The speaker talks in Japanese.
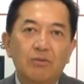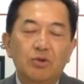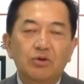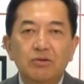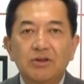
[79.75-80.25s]

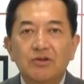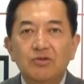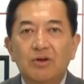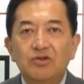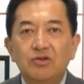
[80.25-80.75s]
別に
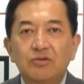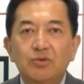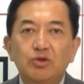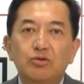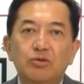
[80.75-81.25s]
私は自由
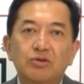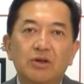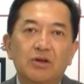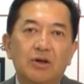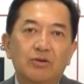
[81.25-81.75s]
民主党
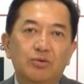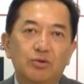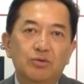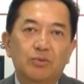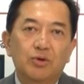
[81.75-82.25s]
政権と
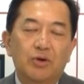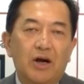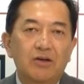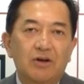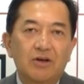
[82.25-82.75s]
いうも
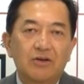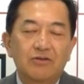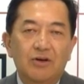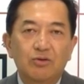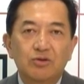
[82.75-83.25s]
のあるいは現
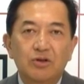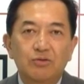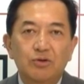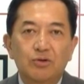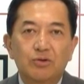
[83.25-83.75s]
在の
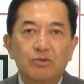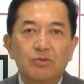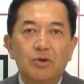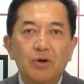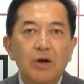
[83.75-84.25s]
政府与党
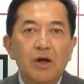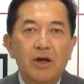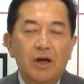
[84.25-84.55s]
を、